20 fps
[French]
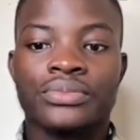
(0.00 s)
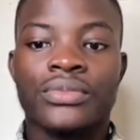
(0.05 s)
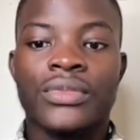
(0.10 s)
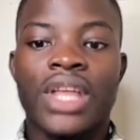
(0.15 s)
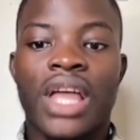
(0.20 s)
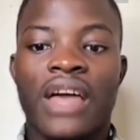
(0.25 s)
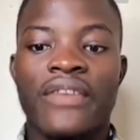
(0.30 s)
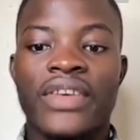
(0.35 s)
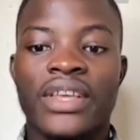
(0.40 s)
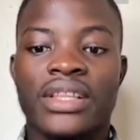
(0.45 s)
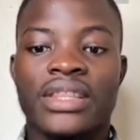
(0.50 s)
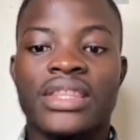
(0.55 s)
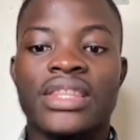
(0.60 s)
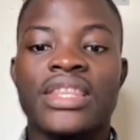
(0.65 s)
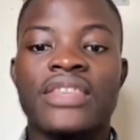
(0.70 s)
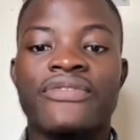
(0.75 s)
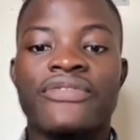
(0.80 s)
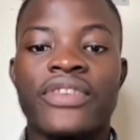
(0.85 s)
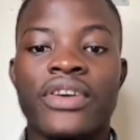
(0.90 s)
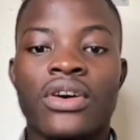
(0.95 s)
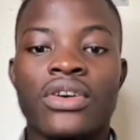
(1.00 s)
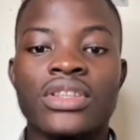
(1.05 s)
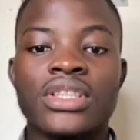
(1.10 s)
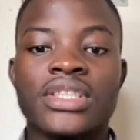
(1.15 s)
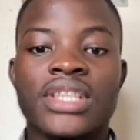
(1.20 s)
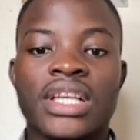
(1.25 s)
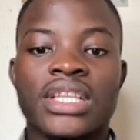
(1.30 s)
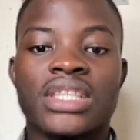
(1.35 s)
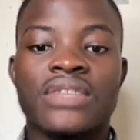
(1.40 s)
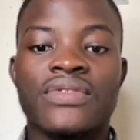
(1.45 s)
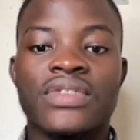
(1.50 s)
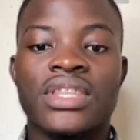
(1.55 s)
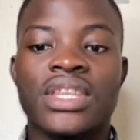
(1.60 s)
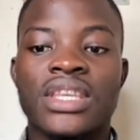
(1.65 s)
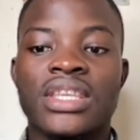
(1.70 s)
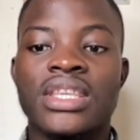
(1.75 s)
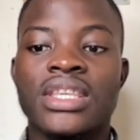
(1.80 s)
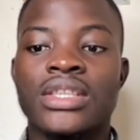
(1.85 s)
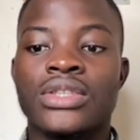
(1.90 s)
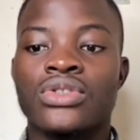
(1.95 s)
avec différentes activités
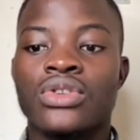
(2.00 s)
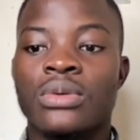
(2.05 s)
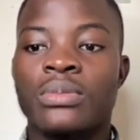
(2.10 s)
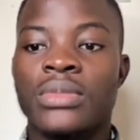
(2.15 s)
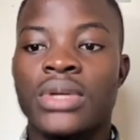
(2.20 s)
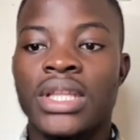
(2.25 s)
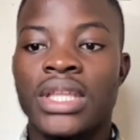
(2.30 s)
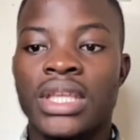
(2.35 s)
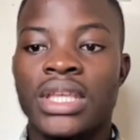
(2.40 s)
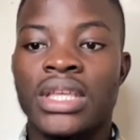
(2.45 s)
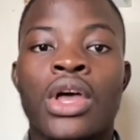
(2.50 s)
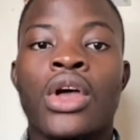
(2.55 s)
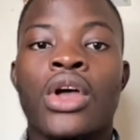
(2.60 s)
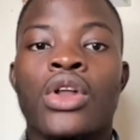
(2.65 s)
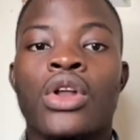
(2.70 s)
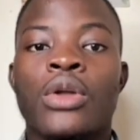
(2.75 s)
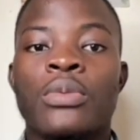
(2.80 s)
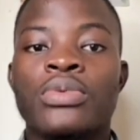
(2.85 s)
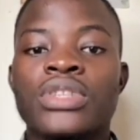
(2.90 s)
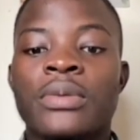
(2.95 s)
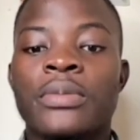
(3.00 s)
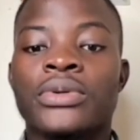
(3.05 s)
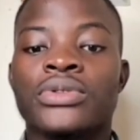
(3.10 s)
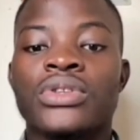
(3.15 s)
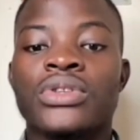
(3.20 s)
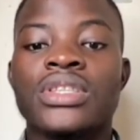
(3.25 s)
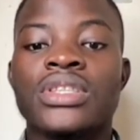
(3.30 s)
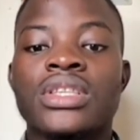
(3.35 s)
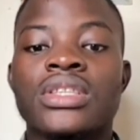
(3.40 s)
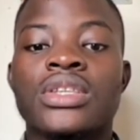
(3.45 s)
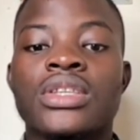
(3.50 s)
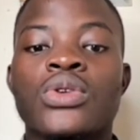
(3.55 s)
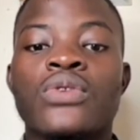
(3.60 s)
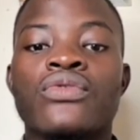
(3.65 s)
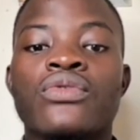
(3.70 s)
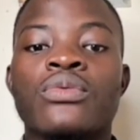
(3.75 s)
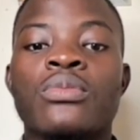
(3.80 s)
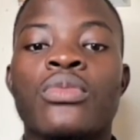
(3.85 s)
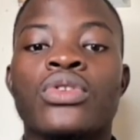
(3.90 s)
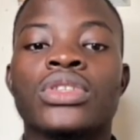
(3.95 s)
qui y sont menées. Le plus important ici, c'est de
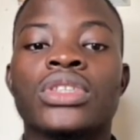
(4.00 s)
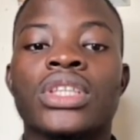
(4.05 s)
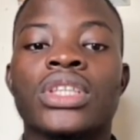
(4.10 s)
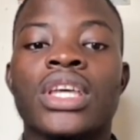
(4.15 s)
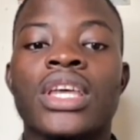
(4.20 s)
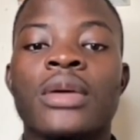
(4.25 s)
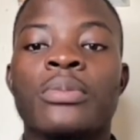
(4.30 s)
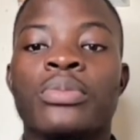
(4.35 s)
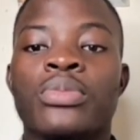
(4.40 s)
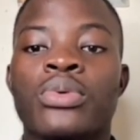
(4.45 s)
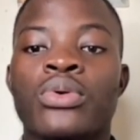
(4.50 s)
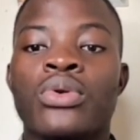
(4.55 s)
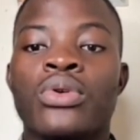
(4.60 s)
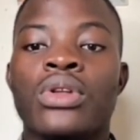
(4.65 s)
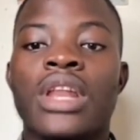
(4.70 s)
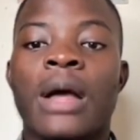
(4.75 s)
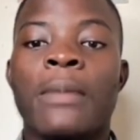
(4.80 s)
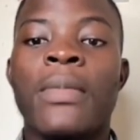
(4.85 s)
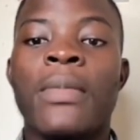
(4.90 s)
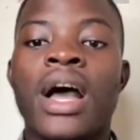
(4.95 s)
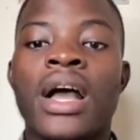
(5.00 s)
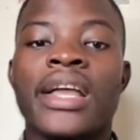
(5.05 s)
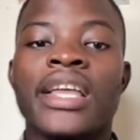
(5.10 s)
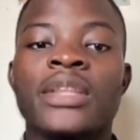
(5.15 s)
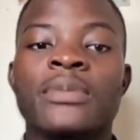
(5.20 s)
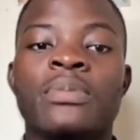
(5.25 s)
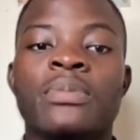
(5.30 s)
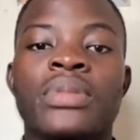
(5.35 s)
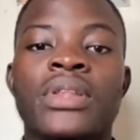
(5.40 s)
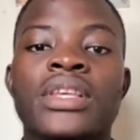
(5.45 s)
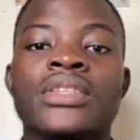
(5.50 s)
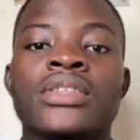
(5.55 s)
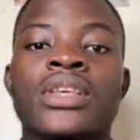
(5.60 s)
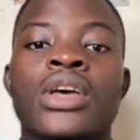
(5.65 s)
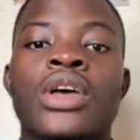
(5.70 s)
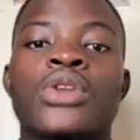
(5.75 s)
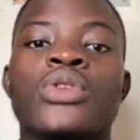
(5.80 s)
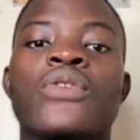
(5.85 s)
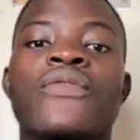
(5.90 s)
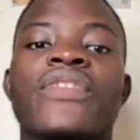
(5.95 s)
vous montrer un peu la marketplace
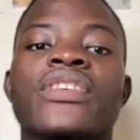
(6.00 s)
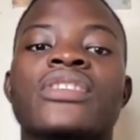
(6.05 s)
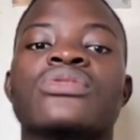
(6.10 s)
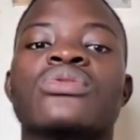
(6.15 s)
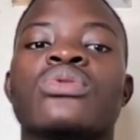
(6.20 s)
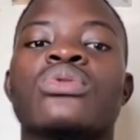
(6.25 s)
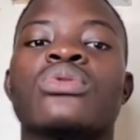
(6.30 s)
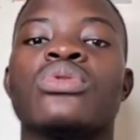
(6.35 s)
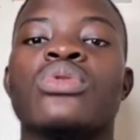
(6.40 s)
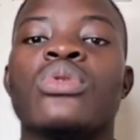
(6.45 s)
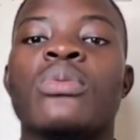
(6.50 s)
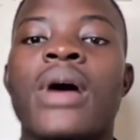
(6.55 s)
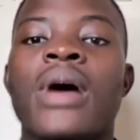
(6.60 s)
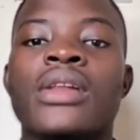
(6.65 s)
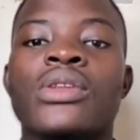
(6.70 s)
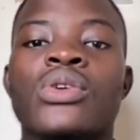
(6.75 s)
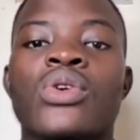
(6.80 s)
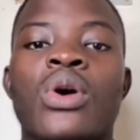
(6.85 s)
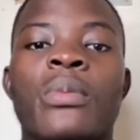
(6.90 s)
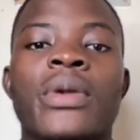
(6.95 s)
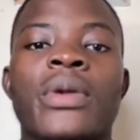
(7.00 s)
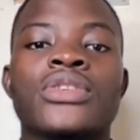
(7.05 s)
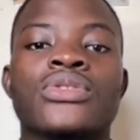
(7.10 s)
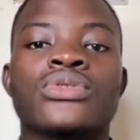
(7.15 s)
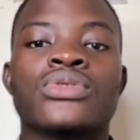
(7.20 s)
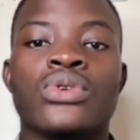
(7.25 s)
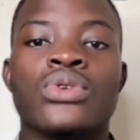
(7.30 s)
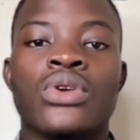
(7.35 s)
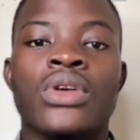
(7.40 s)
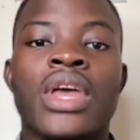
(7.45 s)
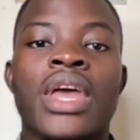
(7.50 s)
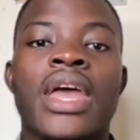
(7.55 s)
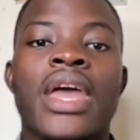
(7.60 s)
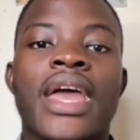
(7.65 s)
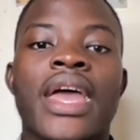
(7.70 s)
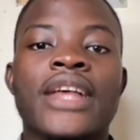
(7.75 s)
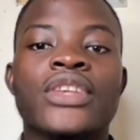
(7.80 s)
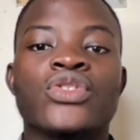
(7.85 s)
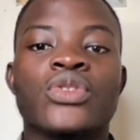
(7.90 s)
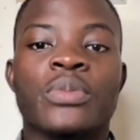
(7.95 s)
de façon globale, comment est-ce que
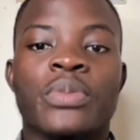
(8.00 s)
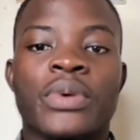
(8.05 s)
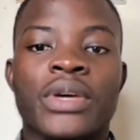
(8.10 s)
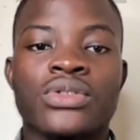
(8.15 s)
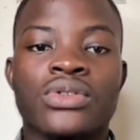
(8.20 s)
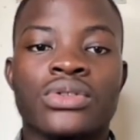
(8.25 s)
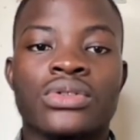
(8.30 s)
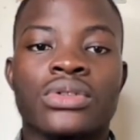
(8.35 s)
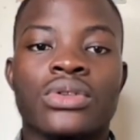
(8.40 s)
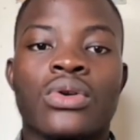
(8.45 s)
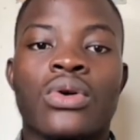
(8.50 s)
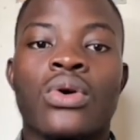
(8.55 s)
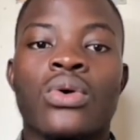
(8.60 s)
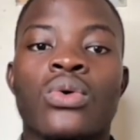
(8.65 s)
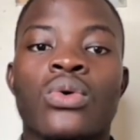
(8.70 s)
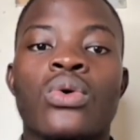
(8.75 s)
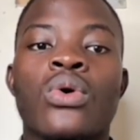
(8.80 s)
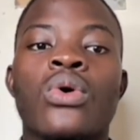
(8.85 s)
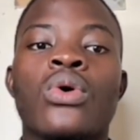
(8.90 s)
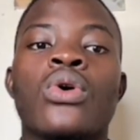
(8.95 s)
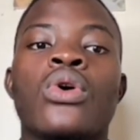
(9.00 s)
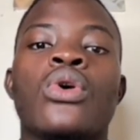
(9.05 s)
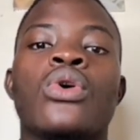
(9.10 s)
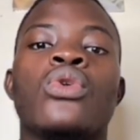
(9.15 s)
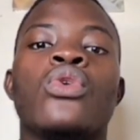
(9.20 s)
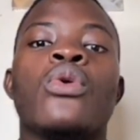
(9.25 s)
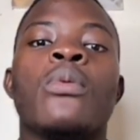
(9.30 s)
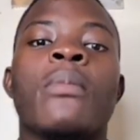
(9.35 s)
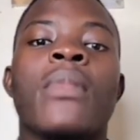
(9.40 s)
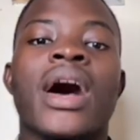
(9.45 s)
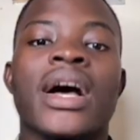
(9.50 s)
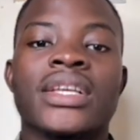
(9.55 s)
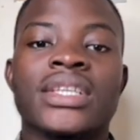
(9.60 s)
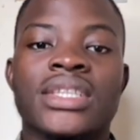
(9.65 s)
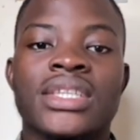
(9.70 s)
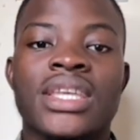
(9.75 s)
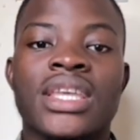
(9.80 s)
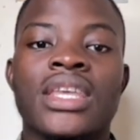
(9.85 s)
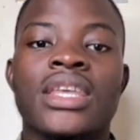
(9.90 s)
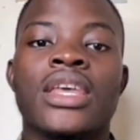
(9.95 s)
elle se présente. En gros, le
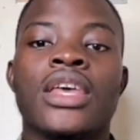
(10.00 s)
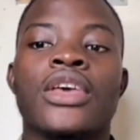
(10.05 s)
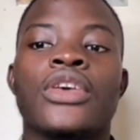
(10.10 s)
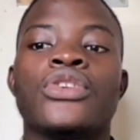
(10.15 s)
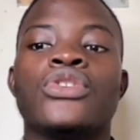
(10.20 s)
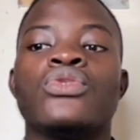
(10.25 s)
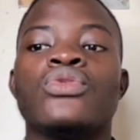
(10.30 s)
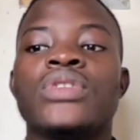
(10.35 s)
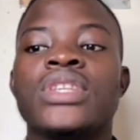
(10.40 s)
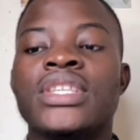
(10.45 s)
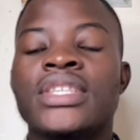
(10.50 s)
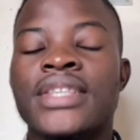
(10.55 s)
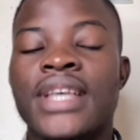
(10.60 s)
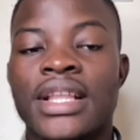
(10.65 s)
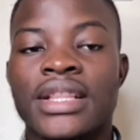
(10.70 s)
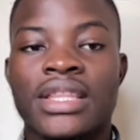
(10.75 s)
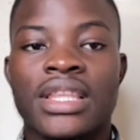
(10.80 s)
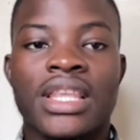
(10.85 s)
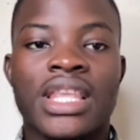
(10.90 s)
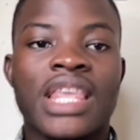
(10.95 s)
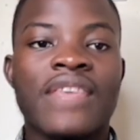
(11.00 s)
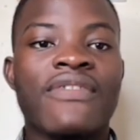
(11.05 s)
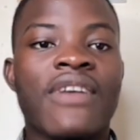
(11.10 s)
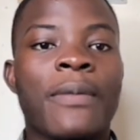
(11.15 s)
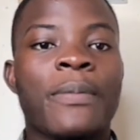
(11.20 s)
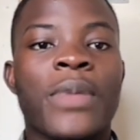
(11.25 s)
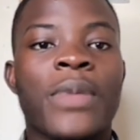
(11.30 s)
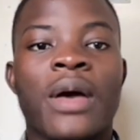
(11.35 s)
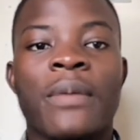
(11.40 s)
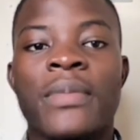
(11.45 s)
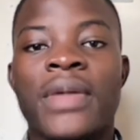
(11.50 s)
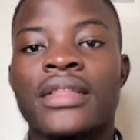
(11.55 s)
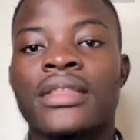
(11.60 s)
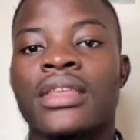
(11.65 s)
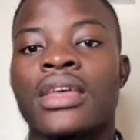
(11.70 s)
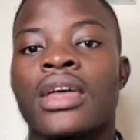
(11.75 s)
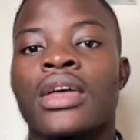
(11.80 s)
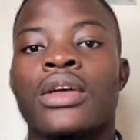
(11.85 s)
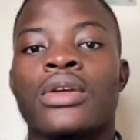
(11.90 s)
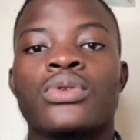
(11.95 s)
marché Unisat qui va permettre
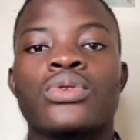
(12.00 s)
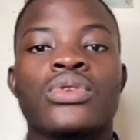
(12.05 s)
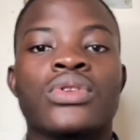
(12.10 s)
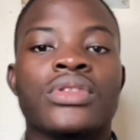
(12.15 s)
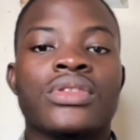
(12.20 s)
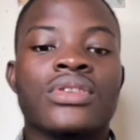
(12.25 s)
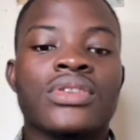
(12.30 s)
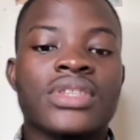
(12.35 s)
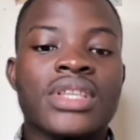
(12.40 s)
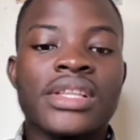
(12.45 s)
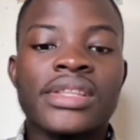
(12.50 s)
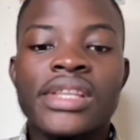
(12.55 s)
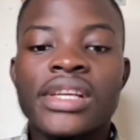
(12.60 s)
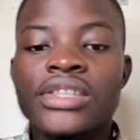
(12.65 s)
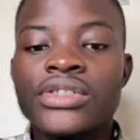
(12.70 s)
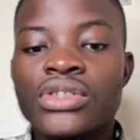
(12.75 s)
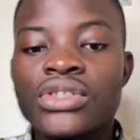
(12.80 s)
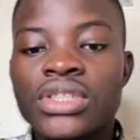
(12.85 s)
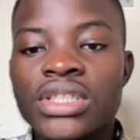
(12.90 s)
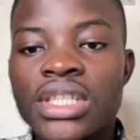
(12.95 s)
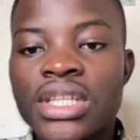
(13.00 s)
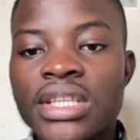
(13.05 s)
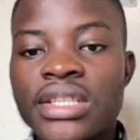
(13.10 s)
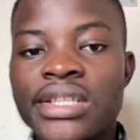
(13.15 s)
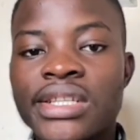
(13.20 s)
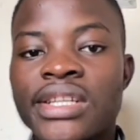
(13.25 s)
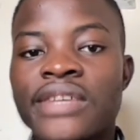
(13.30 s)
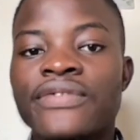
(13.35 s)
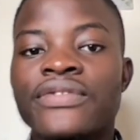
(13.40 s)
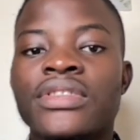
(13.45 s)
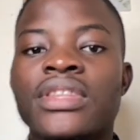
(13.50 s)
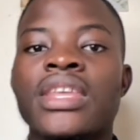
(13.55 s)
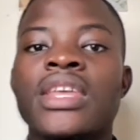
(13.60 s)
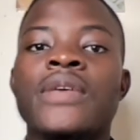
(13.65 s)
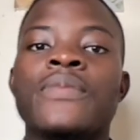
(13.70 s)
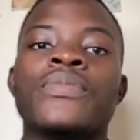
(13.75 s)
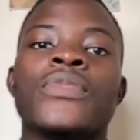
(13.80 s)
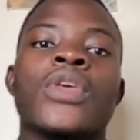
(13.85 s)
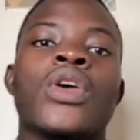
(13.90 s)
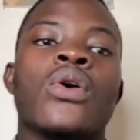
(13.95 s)
de, de s'interchanger des
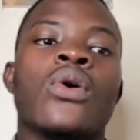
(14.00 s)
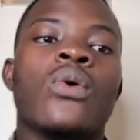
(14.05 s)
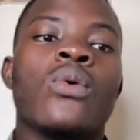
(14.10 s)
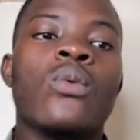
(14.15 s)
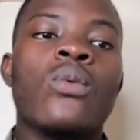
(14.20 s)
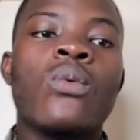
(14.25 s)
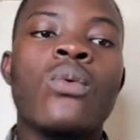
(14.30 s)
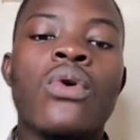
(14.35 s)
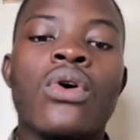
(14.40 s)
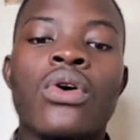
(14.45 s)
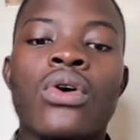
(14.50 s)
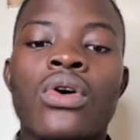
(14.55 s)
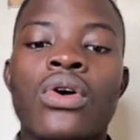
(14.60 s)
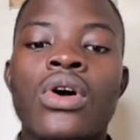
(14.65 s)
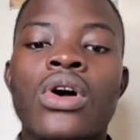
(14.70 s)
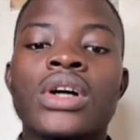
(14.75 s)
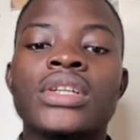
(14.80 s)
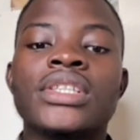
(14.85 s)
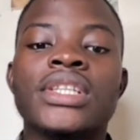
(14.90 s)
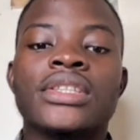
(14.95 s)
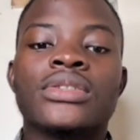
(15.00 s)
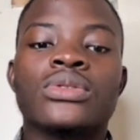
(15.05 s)
NFT ou encore des